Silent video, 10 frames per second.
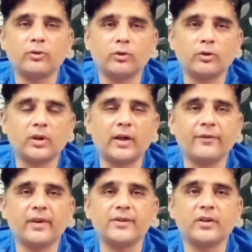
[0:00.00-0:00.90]
दो हाफ
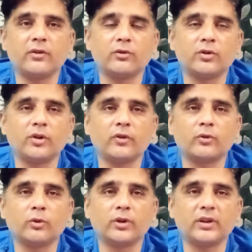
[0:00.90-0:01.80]
सेंचुरीज उन्होंने
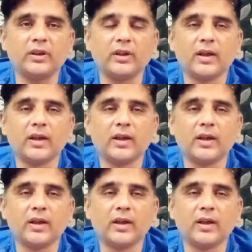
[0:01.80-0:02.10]
स्कोर की